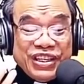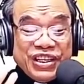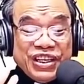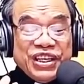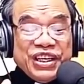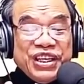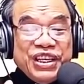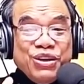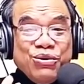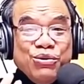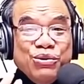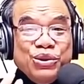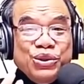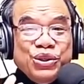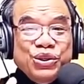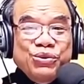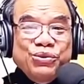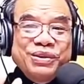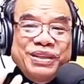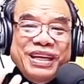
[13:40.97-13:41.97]
tình yêu
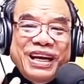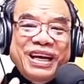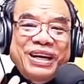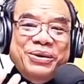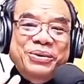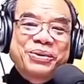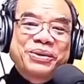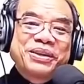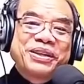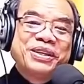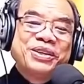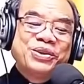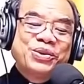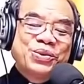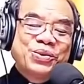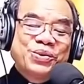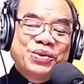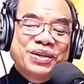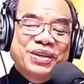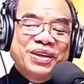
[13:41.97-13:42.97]
dịu dàng của Thiên
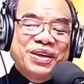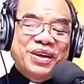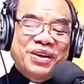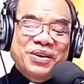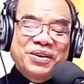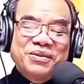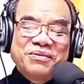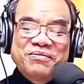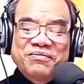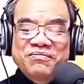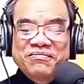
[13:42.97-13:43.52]
Chúa nơi đó không?